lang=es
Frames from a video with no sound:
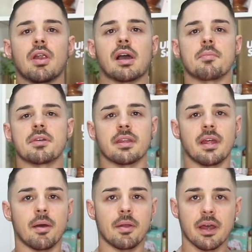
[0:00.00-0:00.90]
La
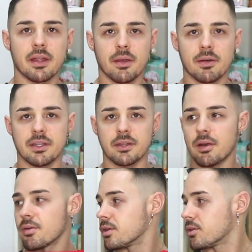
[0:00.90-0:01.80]
camiseta la verdad que tiene bastante
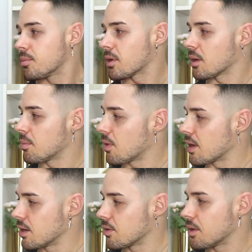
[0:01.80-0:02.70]
rollito. Por ejemplo,
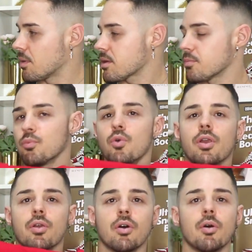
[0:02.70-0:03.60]
ahí lo llevas muy
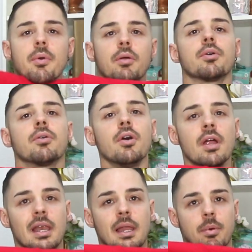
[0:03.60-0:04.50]
rojo, pero bueno,
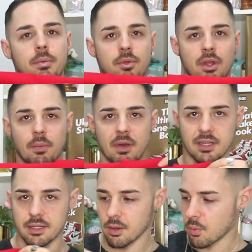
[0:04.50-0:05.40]
le podemos dar
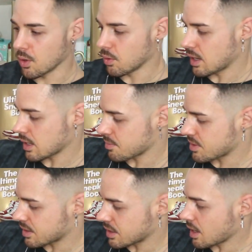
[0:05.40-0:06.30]
bastante juego a la
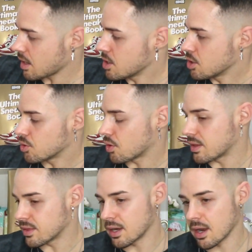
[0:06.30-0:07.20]
camisetita toda
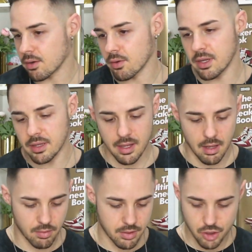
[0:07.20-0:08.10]
entera rojita.
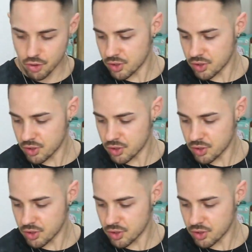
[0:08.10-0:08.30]
Ya lo he dicho